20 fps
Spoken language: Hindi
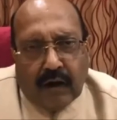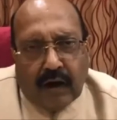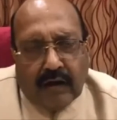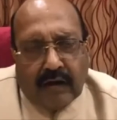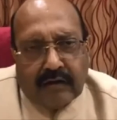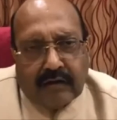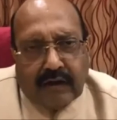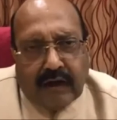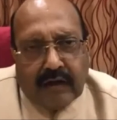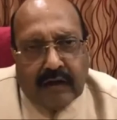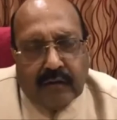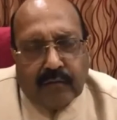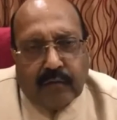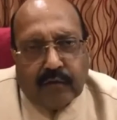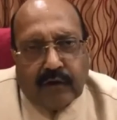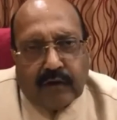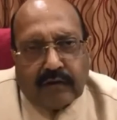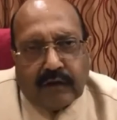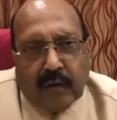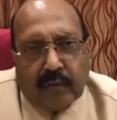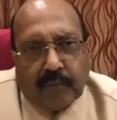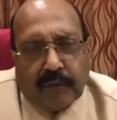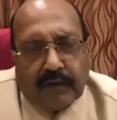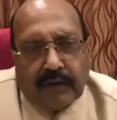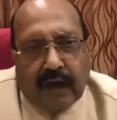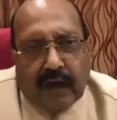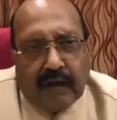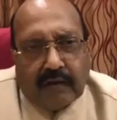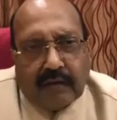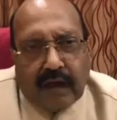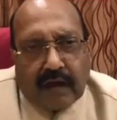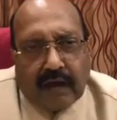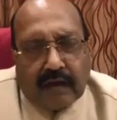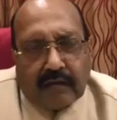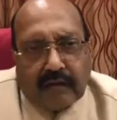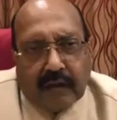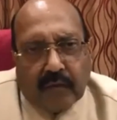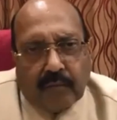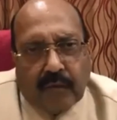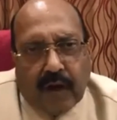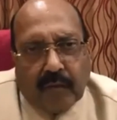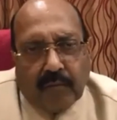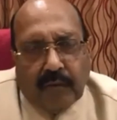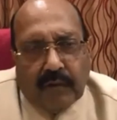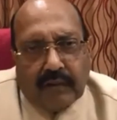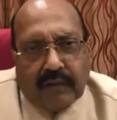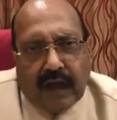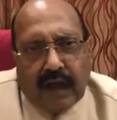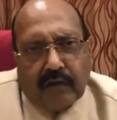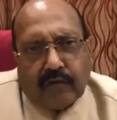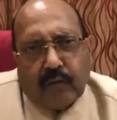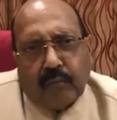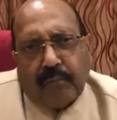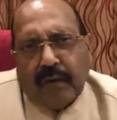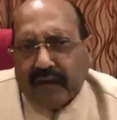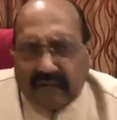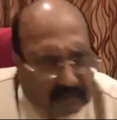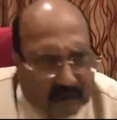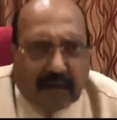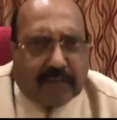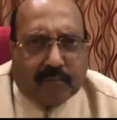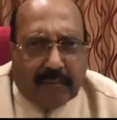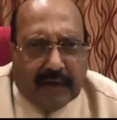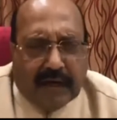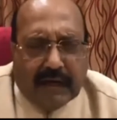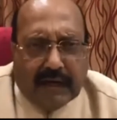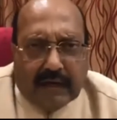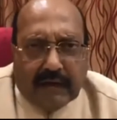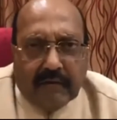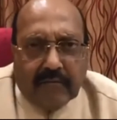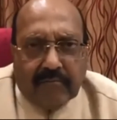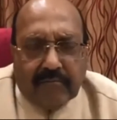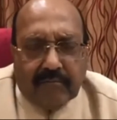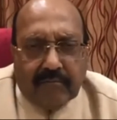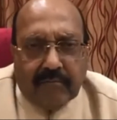और अगर इसके लिए मुझे सांप्रदायिकता का तमगा मिलता है तो बेशक मिले